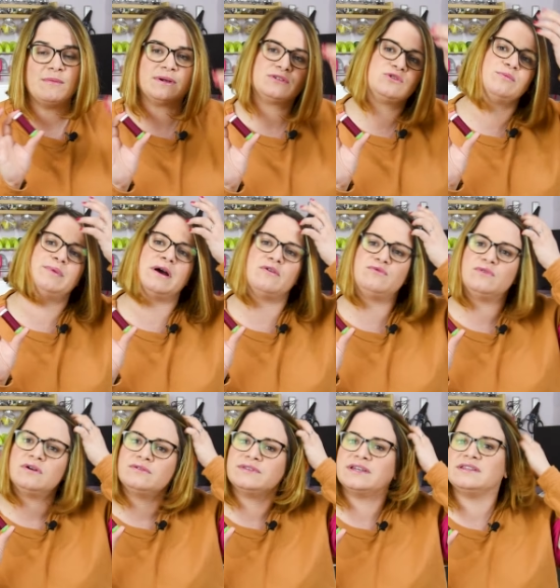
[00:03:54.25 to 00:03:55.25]
parce que
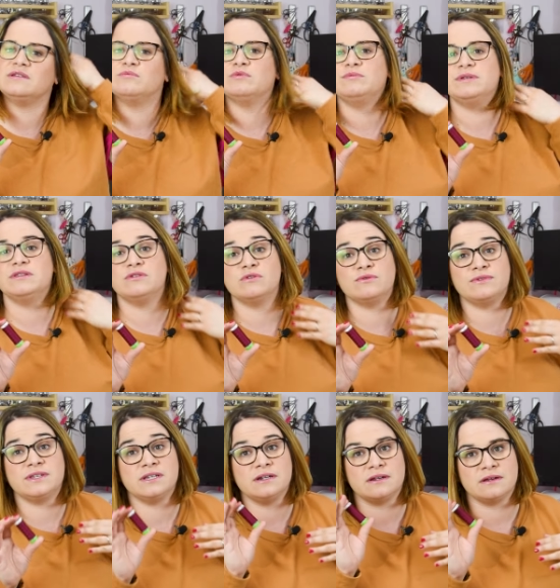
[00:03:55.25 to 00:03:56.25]
parfois on a des bobines de
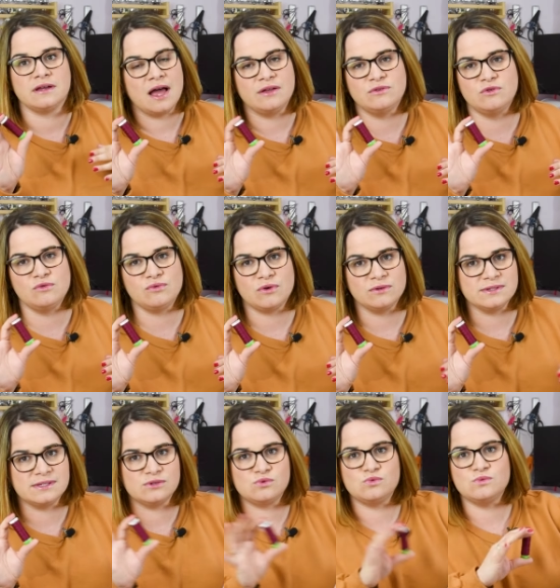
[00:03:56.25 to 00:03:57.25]
fil à 2 francs
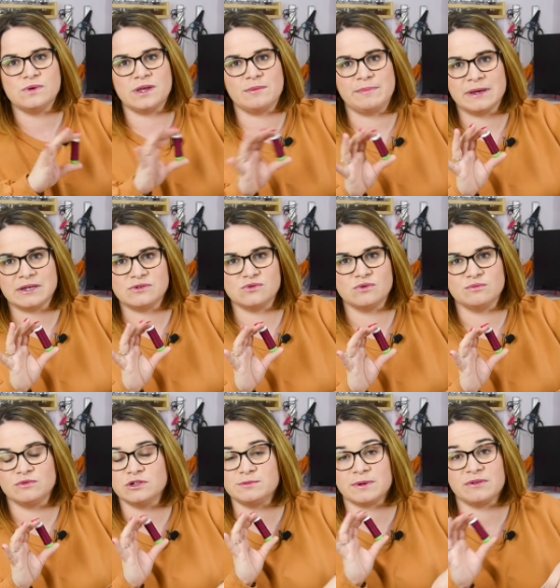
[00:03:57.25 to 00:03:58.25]
6 sous et perso
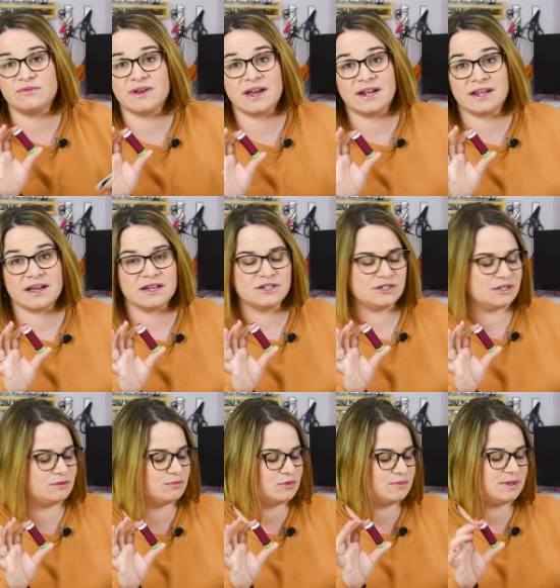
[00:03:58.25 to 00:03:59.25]
moi je préfère aller racheter
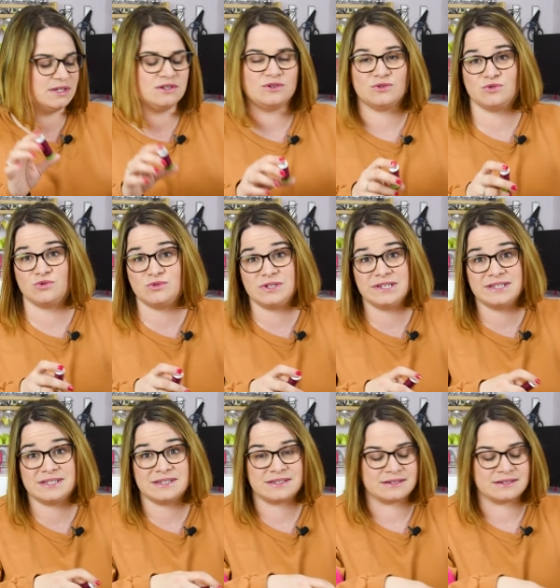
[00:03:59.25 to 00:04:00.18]
une bobine que d'utiliser